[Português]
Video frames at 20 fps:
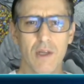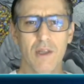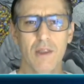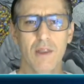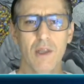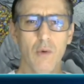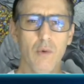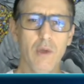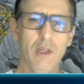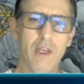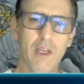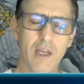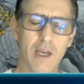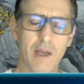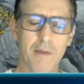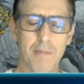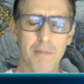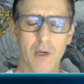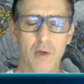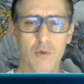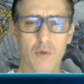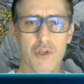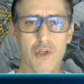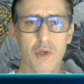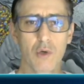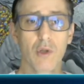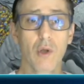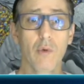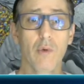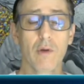não iria repercutir
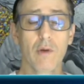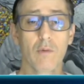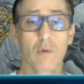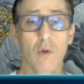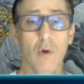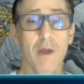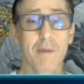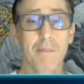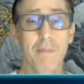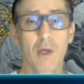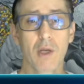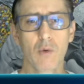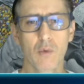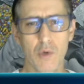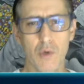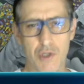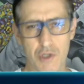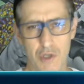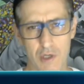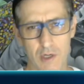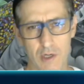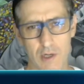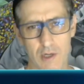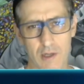ou não, não repercute